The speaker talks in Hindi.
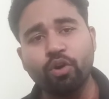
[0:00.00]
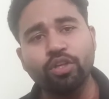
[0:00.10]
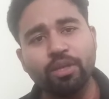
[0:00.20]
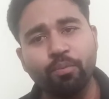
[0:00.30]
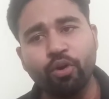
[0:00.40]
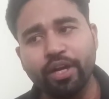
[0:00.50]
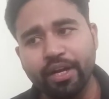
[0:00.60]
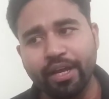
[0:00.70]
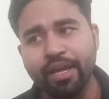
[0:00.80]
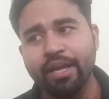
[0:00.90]
बहुत
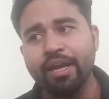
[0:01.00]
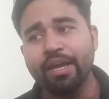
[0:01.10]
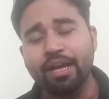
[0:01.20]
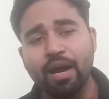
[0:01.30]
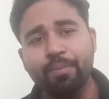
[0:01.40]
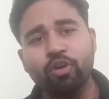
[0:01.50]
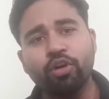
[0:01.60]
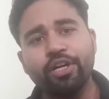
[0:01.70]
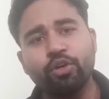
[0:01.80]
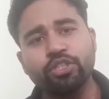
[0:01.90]
इंपॉर्टेंट है कहाँ पे
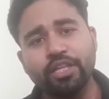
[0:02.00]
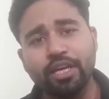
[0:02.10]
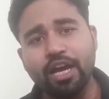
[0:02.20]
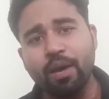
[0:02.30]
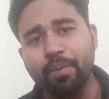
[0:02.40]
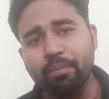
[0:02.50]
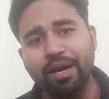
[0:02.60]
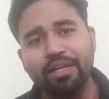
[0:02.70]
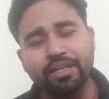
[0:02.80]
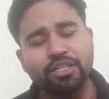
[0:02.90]
कॉरिडोर चाहिए कहाँ पे
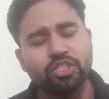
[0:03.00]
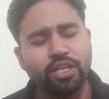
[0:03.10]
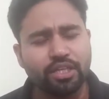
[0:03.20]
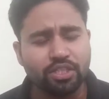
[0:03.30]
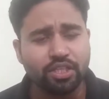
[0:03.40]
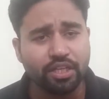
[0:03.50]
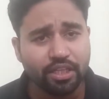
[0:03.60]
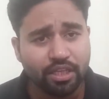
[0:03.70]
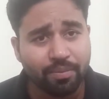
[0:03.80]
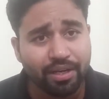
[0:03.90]
बालकनी चाहिए किस
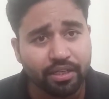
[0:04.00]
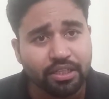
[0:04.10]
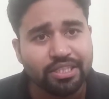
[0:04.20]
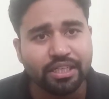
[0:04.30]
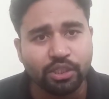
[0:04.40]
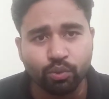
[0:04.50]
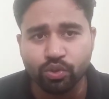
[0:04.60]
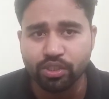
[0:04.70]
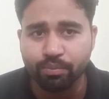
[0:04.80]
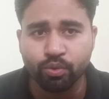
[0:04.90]
तरीके की बालकनी चाहिए वो
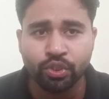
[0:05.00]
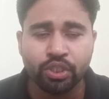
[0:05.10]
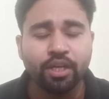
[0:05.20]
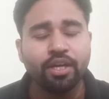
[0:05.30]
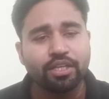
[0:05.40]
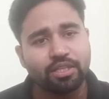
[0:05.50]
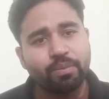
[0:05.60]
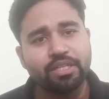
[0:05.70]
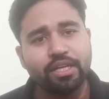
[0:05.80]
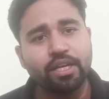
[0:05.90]
सब कुछ
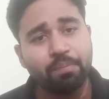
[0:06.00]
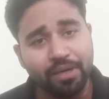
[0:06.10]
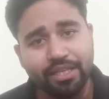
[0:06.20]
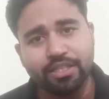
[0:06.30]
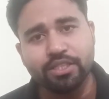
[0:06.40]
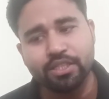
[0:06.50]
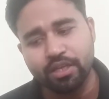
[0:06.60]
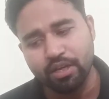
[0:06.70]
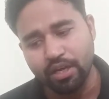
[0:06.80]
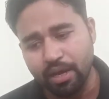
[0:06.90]
समझने के लिए प्लीज़
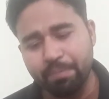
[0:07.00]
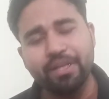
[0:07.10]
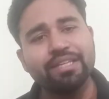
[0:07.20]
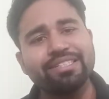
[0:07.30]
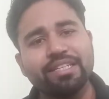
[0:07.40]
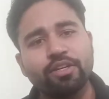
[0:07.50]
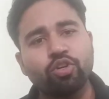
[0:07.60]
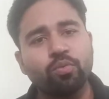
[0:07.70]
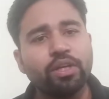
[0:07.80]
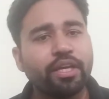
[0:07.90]
अपने इंजीनियर
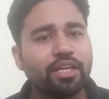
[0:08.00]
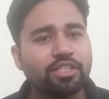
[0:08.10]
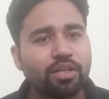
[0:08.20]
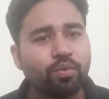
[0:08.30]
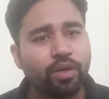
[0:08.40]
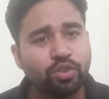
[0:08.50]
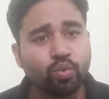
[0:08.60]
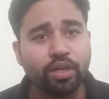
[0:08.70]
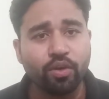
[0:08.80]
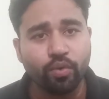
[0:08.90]
को बोलिए कि सर
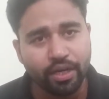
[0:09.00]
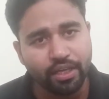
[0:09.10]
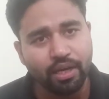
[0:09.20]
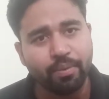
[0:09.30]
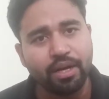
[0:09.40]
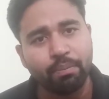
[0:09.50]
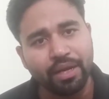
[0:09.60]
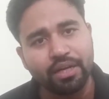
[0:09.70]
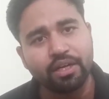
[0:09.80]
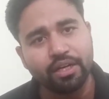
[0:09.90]
वास्तु के अकॉर्डिंग हमारा
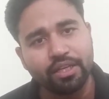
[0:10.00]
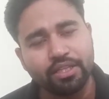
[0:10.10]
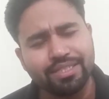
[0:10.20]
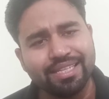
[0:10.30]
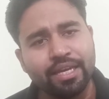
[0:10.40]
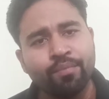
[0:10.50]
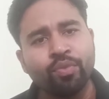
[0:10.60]
प्लान करके दीजिए